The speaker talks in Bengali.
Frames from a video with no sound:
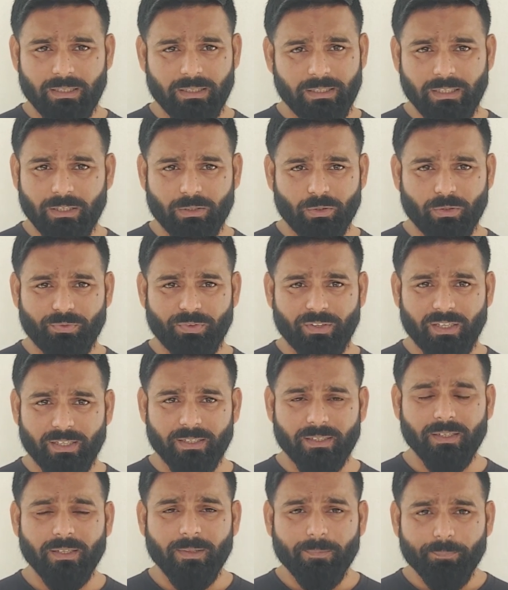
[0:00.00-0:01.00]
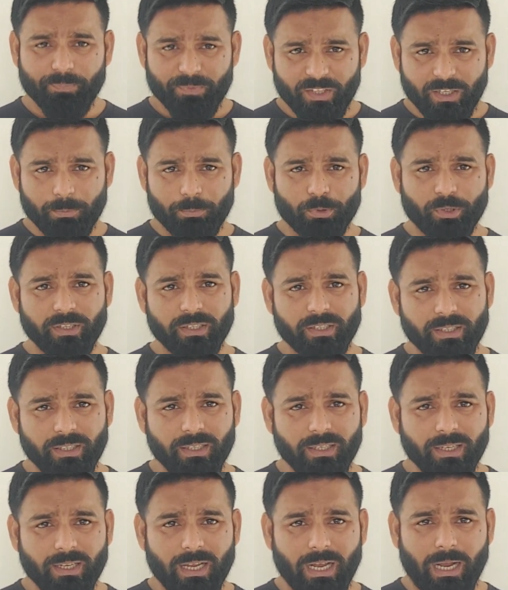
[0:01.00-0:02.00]
ইয়ে করে ফেললেন এরপরে কি
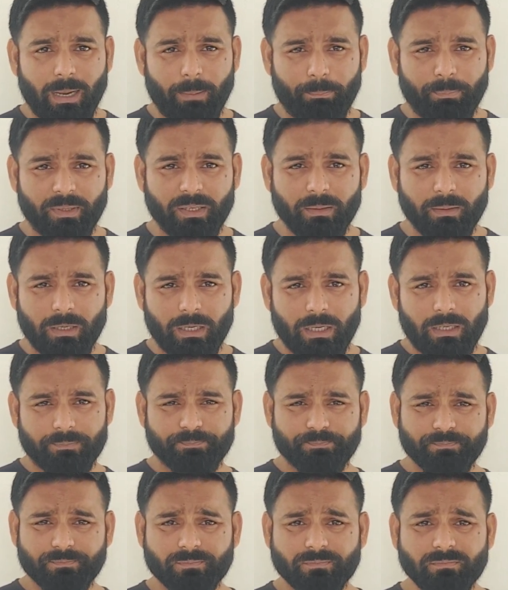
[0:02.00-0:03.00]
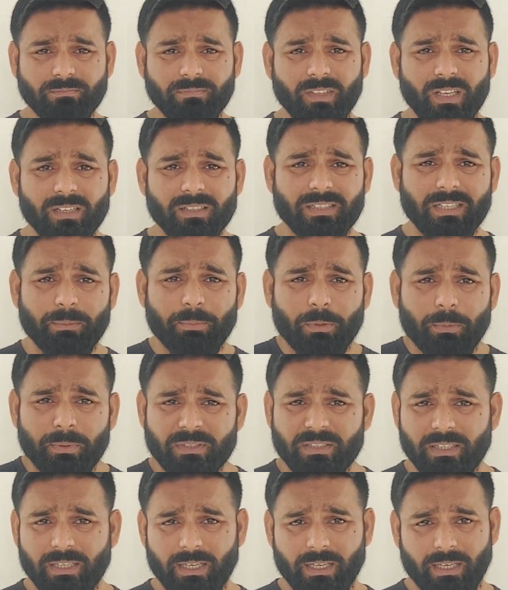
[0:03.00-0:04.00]
আপনি সেপর ফর
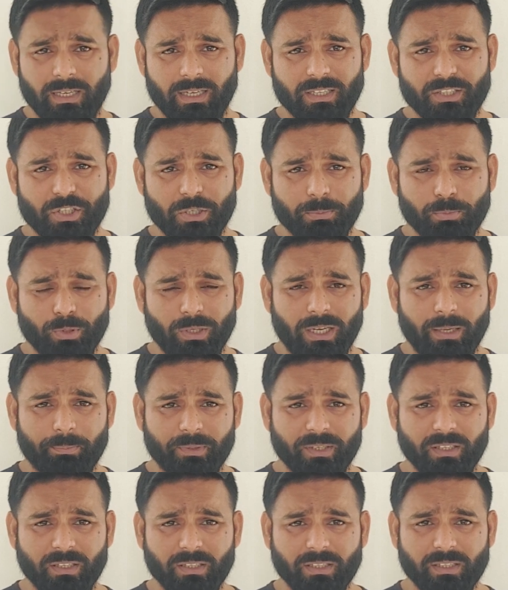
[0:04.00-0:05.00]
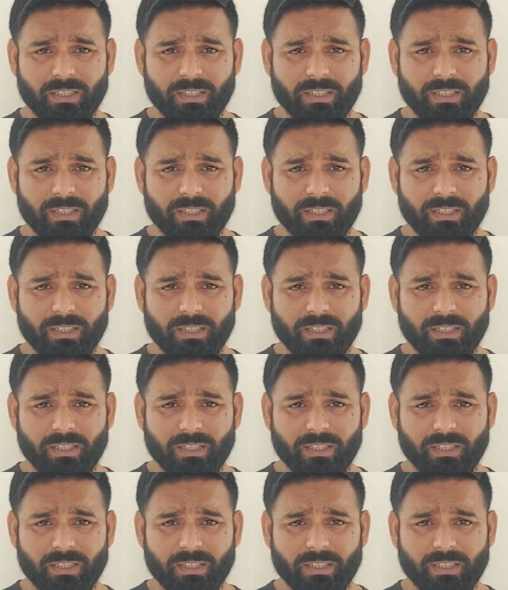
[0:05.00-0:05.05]
এক্সাম্পল আপনি